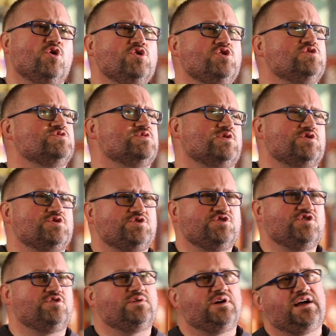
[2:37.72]
ojcu
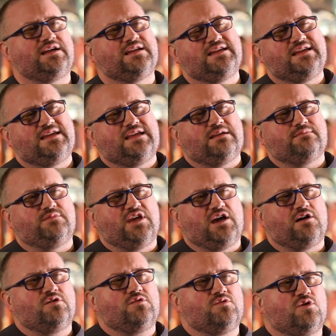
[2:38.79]
kościoła
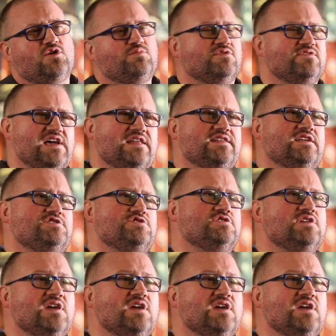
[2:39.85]
miał opowiadać,